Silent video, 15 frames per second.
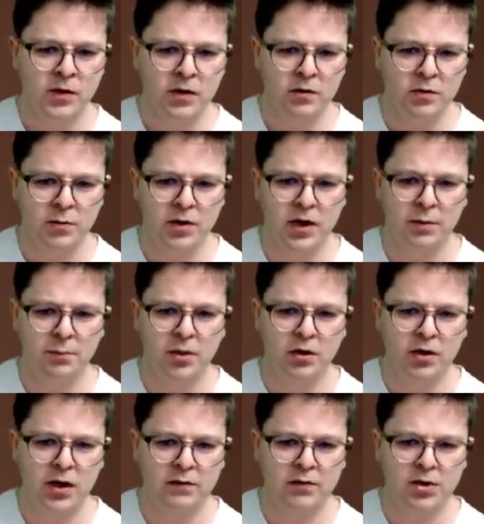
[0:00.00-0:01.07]
wybijam
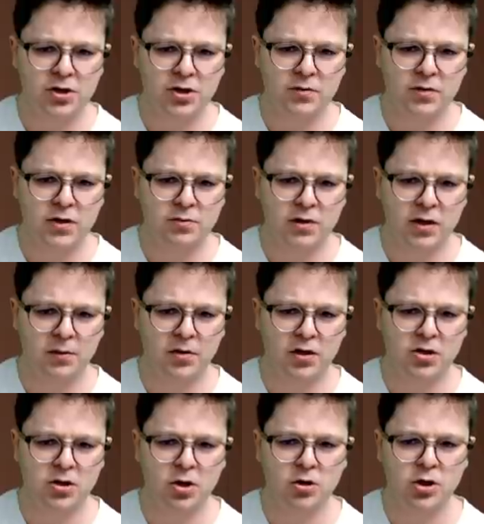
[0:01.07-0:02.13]
pionka, wieża się zasłania,
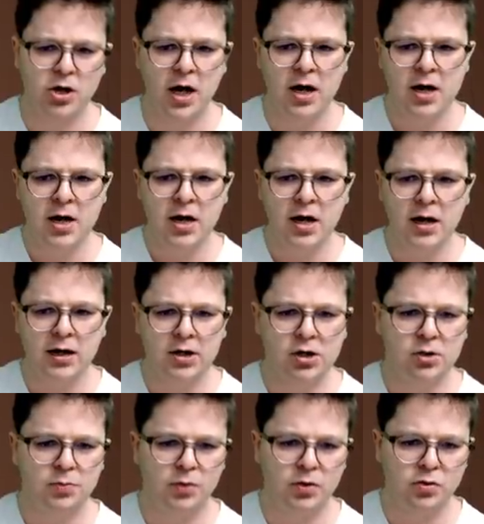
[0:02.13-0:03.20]
biorę skoczka,
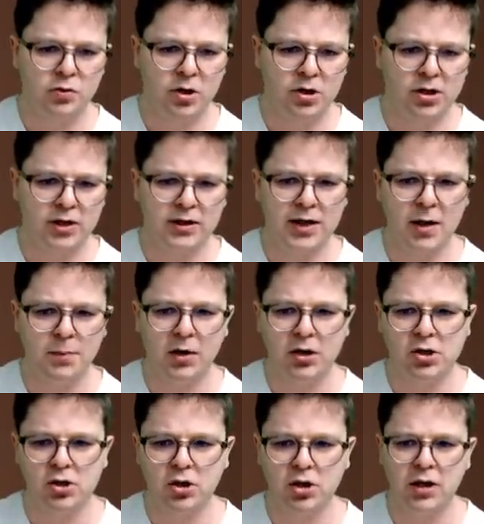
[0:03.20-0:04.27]
jakiś posunięcie
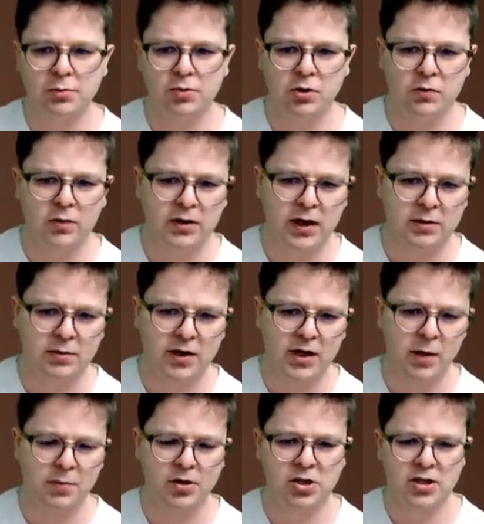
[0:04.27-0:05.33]
D5, no i na przykład hetman
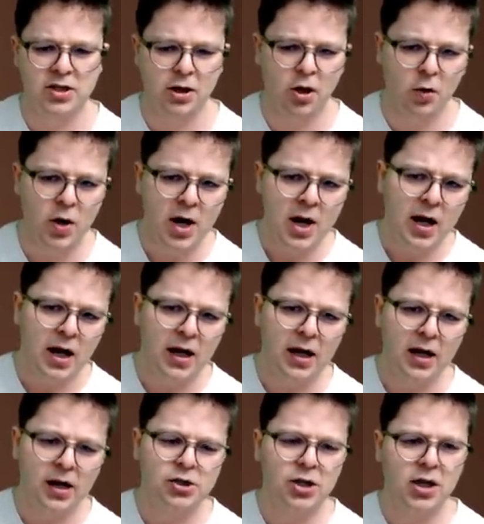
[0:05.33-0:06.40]
H5 z taką
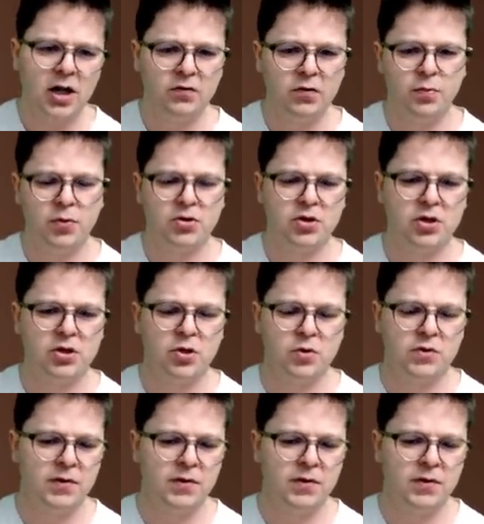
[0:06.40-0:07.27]
e, ciekawą pozycją,